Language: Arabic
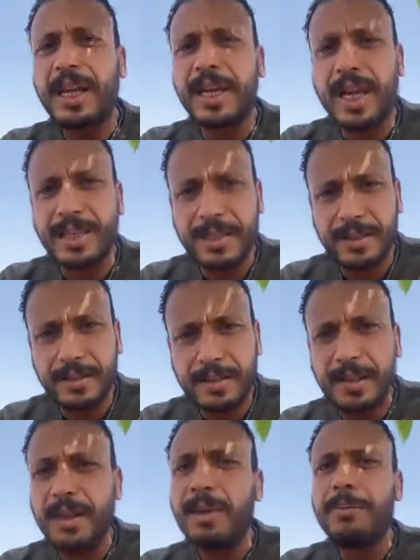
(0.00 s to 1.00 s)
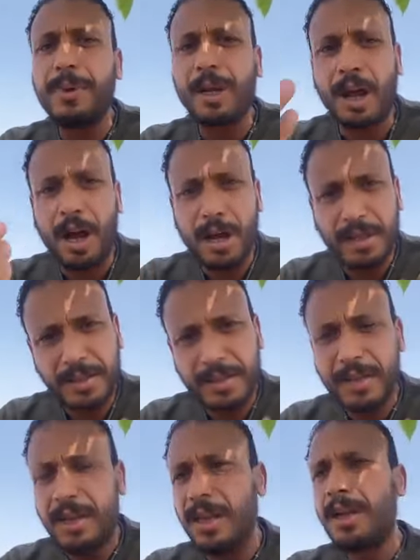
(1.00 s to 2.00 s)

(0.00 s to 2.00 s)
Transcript: جسد بالاخص